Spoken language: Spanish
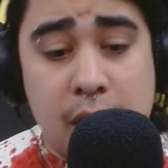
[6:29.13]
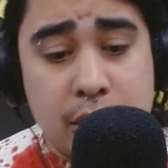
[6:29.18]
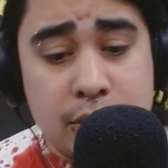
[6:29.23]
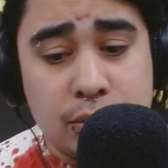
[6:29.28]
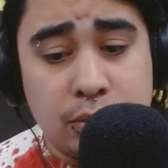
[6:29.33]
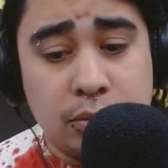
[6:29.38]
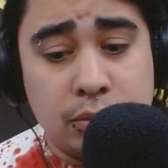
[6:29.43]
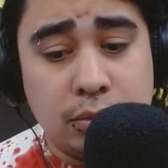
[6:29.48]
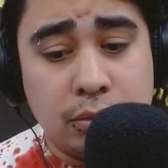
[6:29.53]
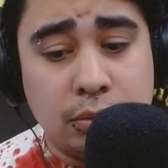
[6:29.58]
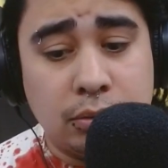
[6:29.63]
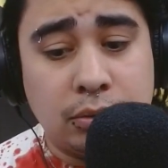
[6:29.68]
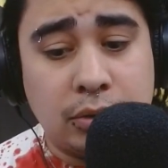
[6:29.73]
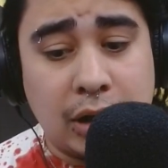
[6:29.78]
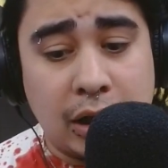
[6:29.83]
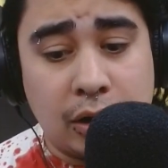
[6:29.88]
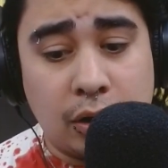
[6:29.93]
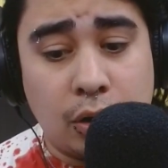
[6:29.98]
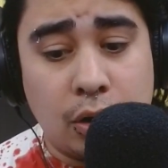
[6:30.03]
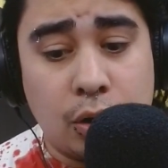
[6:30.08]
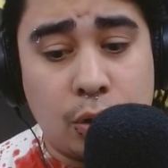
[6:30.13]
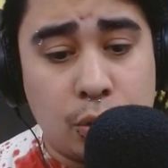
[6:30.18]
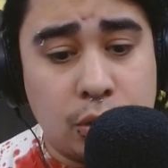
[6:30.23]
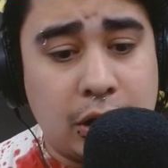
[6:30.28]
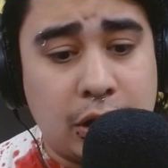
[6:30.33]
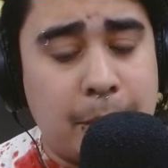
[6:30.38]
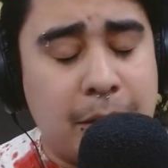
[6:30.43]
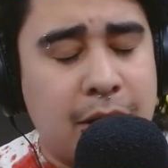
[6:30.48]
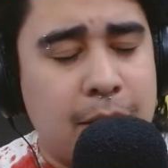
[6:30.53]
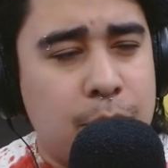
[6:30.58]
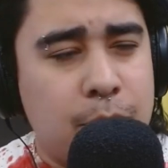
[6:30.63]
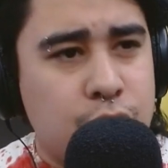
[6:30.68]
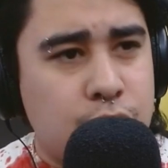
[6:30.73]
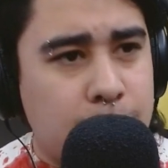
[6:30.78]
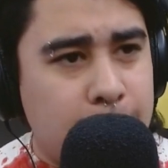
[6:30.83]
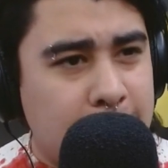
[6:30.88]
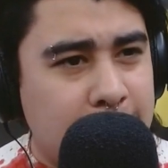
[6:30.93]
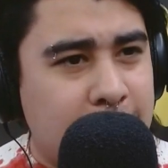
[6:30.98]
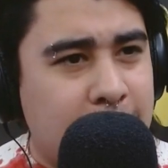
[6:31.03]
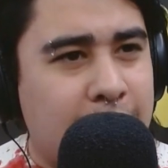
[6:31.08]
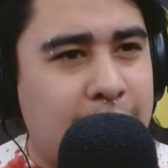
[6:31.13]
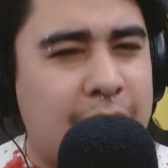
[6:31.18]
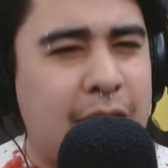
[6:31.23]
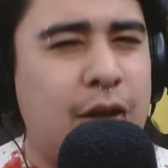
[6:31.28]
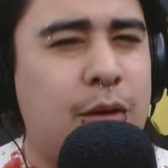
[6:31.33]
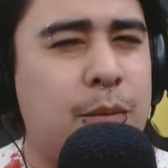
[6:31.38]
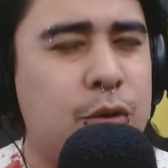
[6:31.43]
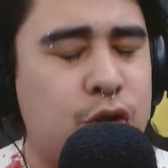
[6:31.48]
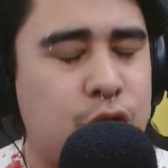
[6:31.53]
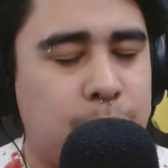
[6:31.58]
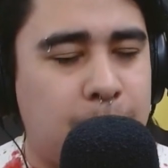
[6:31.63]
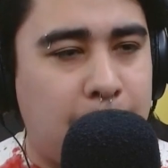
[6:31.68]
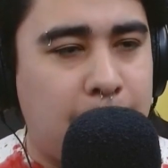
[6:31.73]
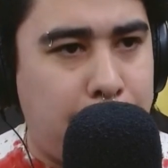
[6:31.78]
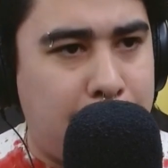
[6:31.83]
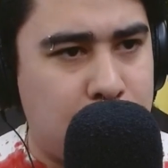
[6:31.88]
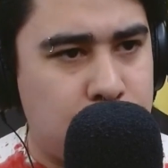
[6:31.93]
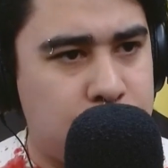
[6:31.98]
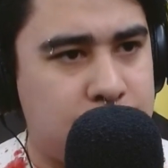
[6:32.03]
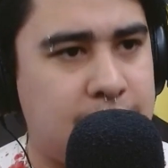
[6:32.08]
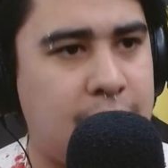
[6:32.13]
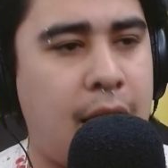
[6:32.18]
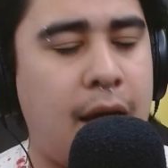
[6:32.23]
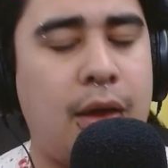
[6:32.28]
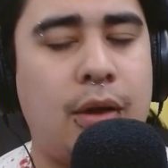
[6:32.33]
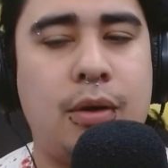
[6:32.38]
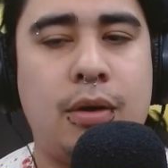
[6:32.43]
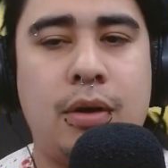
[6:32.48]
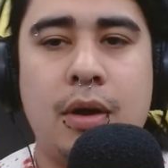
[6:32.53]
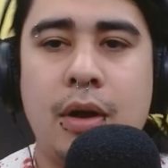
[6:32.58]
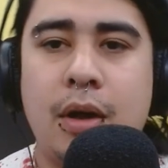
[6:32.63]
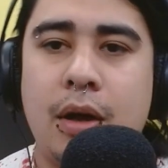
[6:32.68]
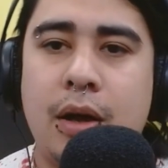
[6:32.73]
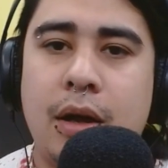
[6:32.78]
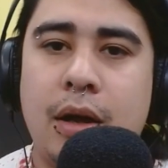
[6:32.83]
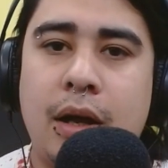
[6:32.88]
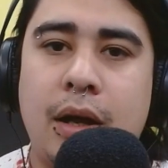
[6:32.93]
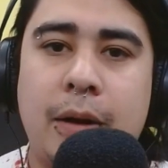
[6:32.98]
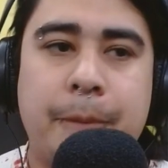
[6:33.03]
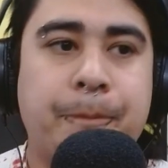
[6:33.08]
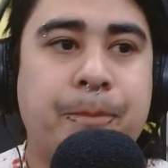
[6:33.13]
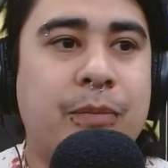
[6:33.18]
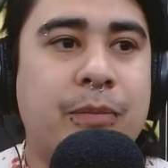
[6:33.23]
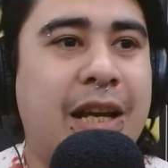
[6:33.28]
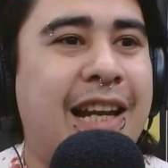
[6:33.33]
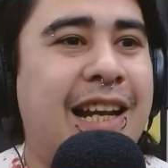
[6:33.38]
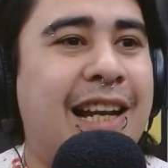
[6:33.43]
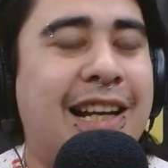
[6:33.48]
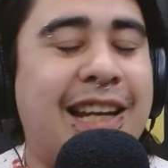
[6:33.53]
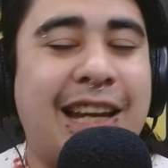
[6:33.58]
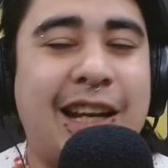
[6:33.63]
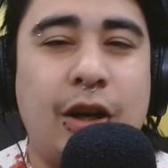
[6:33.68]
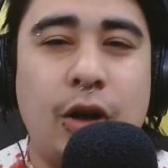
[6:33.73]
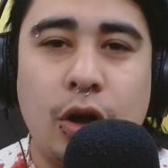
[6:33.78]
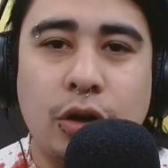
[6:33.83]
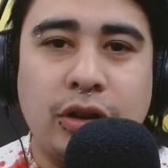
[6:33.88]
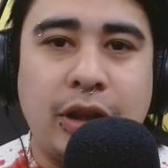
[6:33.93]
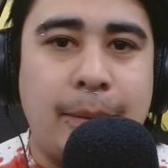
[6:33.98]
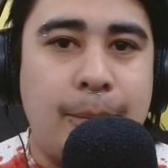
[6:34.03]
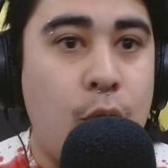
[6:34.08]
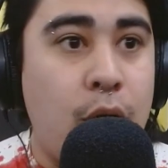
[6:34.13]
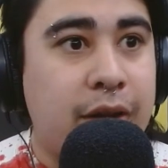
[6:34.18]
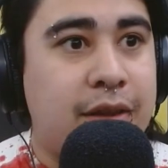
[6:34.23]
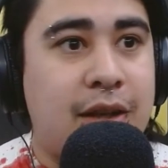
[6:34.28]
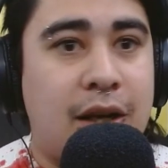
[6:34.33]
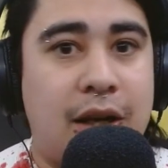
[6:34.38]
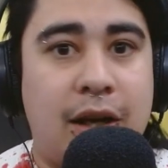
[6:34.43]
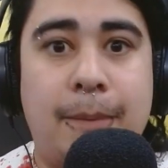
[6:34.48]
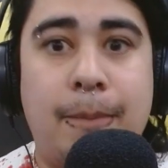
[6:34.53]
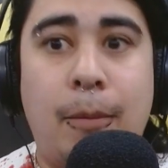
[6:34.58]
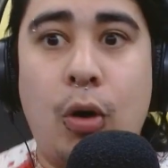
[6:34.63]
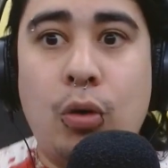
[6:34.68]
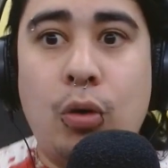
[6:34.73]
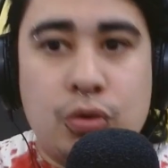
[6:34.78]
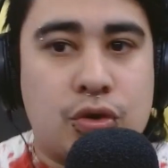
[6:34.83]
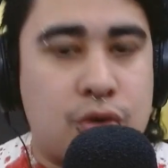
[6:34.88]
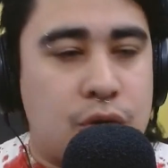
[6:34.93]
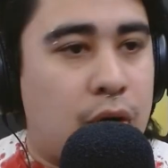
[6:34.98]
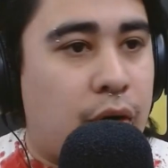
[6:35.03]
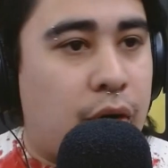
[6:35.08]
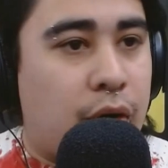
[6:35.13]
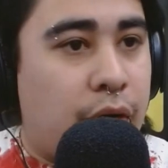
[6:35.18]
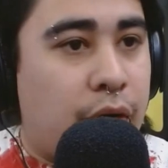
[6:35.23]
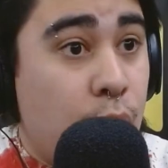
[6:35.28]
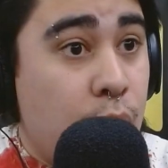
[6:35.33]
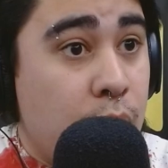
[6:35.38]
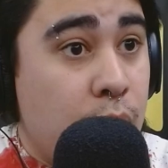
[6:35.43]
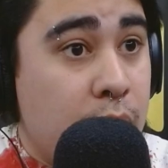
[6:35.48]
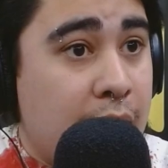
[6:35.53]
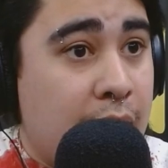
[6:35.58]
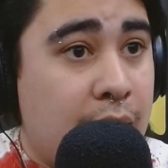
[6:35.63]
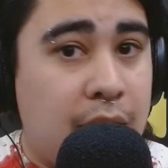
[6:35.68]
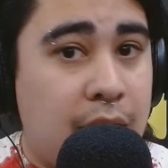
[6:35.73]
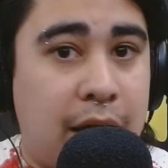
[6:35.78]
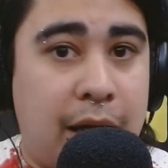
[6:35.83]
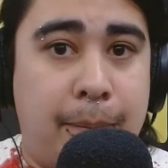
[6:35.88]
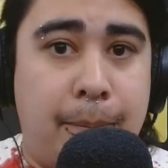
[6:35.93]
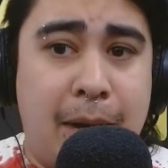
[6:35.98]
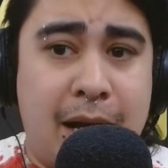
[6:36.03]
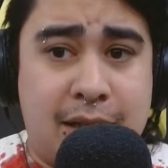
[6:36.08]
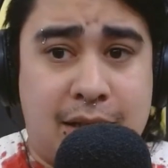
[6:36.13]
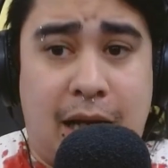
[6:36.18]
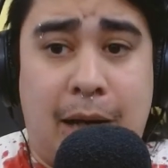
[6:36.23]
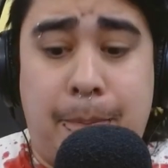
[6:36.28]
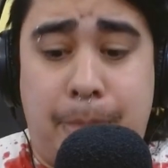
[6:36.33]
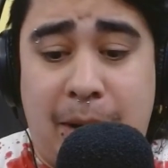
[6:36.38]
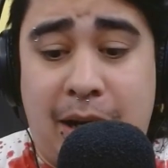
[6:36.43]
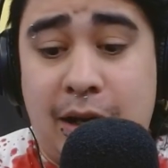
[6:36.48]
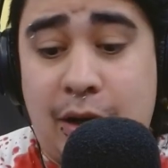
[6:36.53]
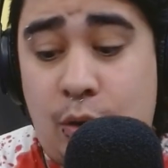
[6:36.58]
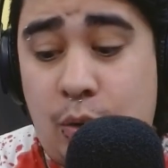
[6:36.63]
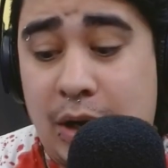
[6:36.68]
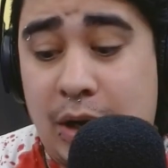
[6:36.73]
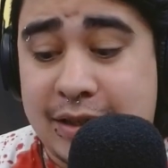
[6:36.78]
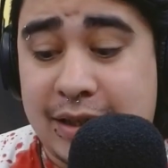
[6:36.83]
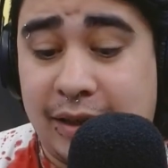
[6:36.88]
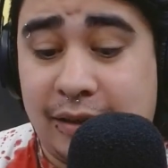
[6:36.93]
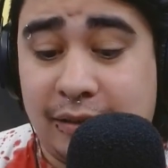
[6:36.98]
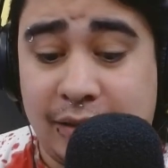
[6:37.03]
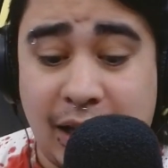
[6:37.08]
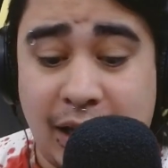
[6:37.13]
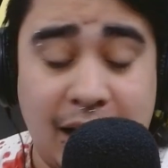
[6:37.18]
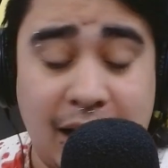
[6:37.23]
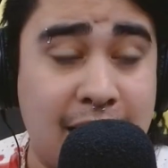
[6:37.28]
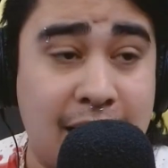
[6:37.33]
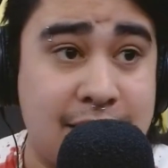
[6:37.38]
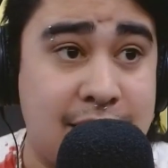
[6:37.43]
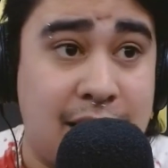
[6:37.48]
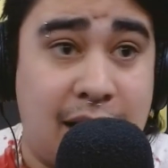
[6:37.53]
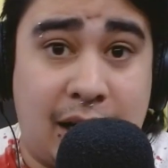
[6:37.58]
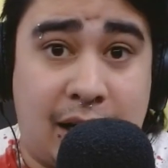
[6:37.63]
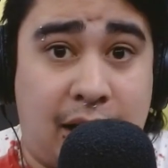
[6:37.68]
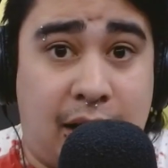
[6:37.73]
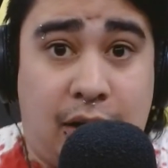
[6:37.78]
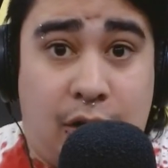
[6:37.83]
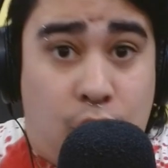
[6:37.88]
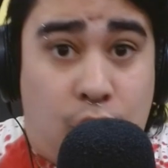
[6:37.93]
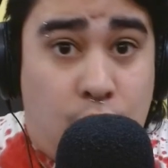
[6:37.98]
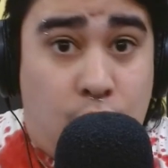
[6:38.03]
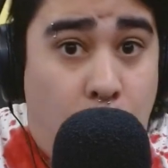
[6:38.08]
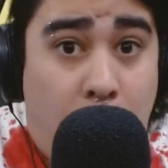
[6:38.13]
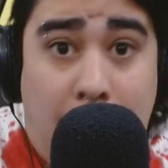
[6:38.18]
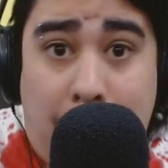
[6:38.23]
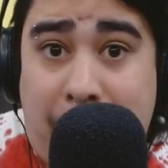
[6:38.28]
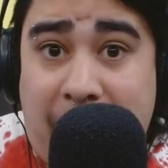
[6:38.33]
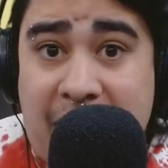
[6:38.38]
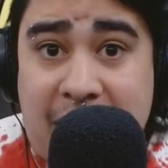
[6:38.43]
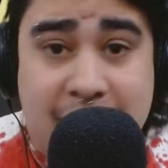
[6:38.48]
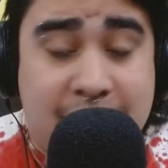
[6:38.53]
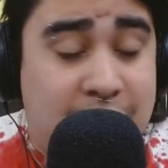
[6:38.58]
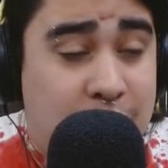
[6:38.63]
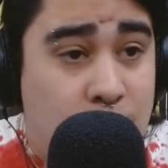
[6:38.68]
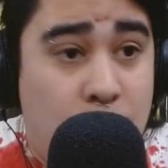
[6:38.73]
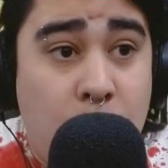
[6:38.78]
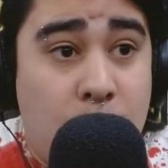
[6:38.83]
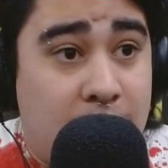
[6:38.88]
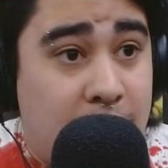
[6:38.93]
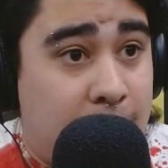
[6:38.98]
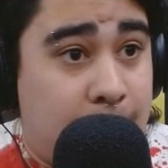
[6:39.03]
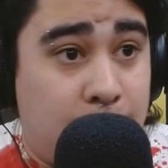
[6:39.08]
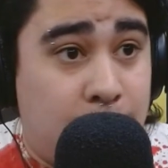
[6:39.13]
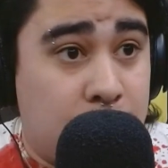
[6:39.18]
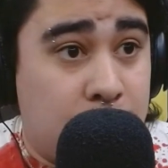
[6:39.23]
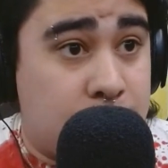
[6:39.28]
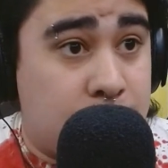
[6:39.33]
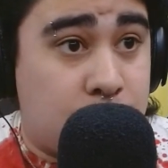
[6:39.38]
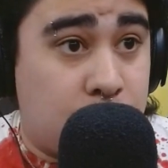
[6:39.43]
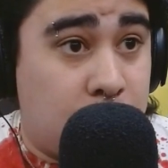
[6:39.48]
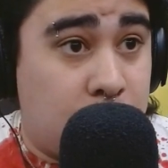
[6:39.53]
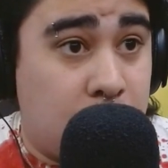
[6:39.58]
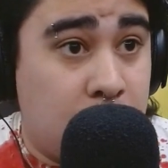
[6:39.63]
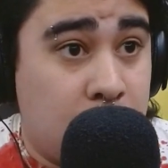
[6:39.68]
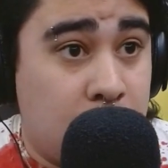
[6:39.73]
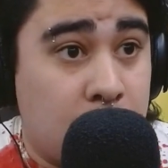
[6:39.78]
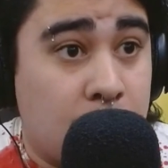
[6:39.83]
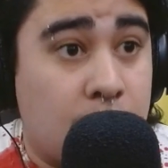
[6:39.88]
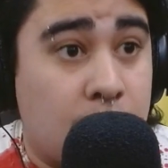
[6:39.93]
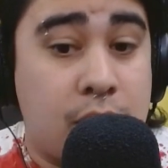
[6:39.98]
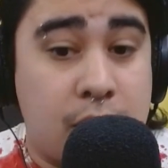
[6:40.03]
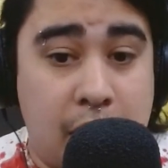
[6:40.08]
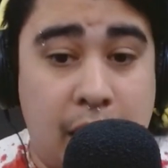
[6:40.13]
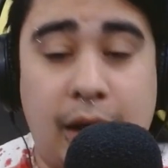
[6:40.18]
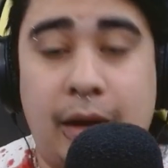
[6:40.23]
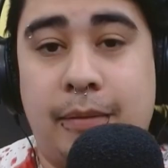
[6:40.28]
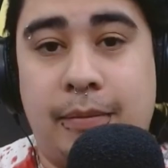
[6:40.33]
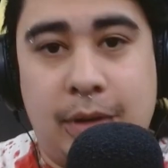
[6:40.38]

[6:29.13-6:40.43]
es un terror justamente mucho más tranquilo, mucho más pausado. Ay, a mí me encanta. En el que no te muestran el monstruo de una. Es más, hay películas enteras en las que no aparece nunca el monstruo. Sí. Que,